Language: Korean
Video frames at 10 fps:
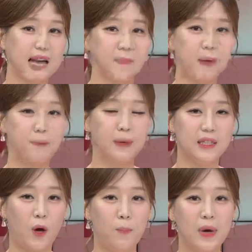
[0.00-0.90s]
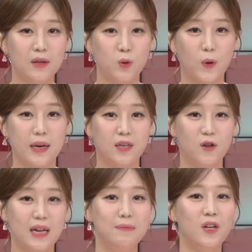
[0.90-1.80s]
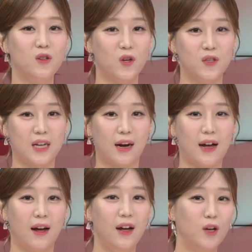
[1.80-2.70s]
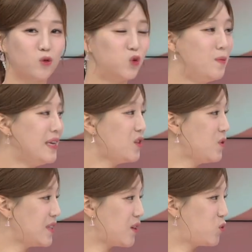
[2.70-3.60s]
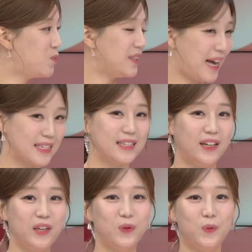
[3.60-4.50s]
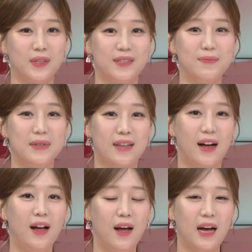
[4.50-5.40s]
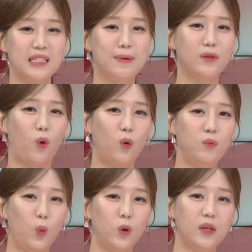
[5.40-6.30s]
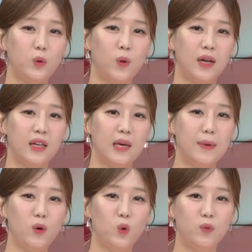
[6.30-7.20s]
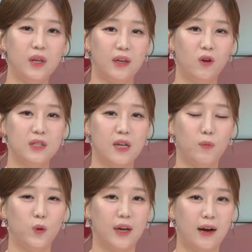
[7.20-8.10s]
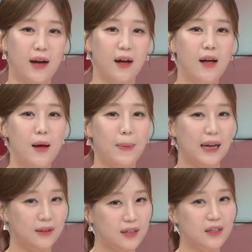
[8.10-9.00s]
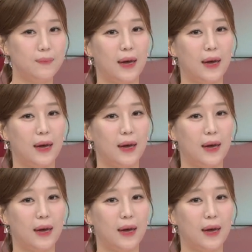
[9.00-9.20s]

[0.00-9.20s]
장밋빛 전망 속에서 삼성전자가 9만 전자의 꿈을 다시 키우고 있습니다. 하지만 너무 오랫동안 희망 고문이 이어지다 보니까 반등을